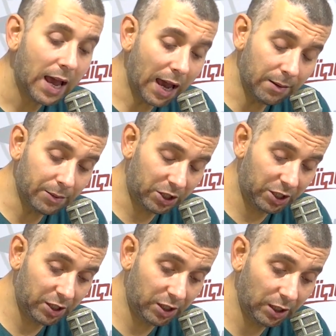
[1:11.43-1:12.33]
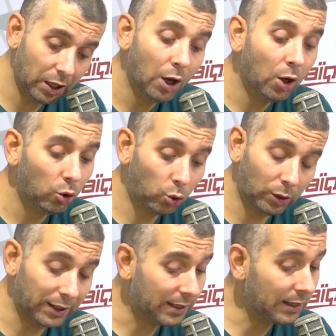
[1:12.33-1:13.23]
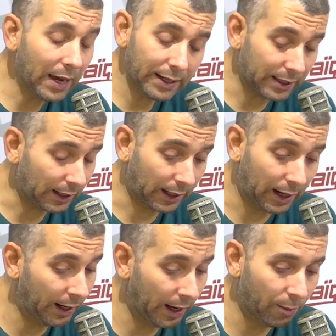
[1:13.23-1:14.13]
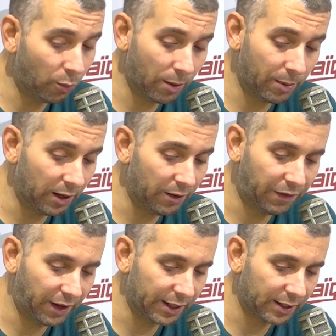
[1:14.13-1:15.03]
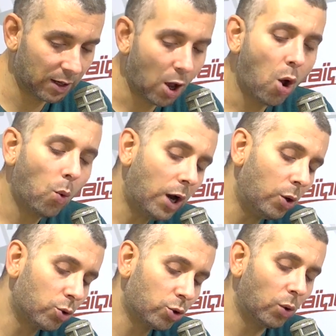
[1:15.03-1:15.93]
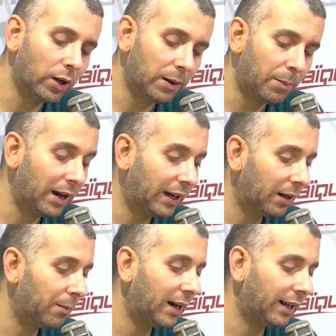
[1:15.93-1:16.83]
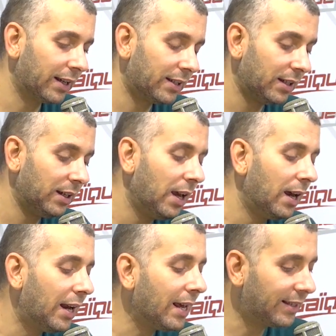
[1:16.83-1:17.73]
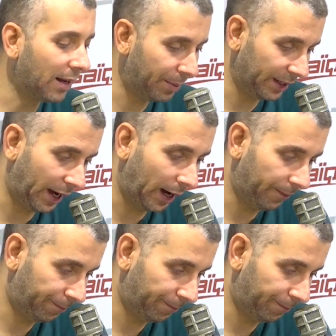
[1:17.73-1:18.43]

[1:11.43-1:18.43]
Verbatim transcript: المشيشي تونس ليست على أبواب الإفلاس واللجوء للبنك المركزي ليس بدعة